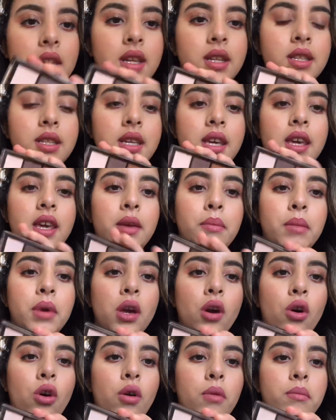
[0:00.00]
تيك
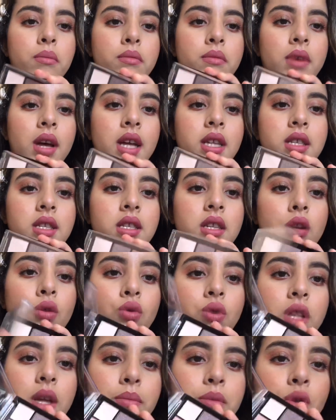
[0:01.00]
مي هوم هادي ديال
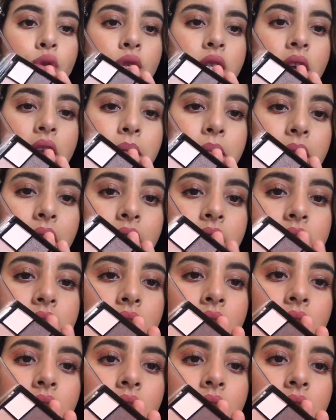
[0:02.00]
هدى بيوتي البنات